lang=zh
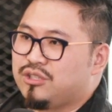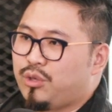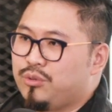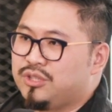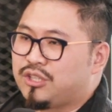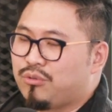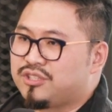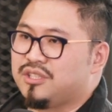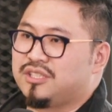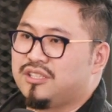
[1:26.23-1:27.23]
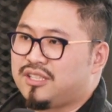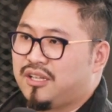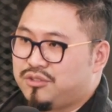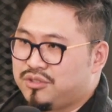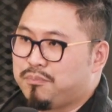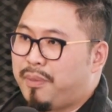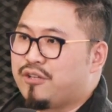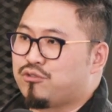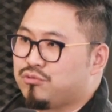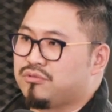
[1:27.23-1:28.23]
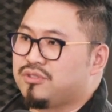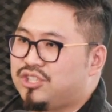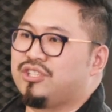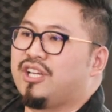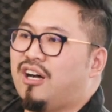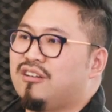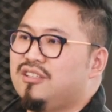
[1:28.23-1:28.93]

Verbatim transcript: 对于你公司的成长就是倍数起跳。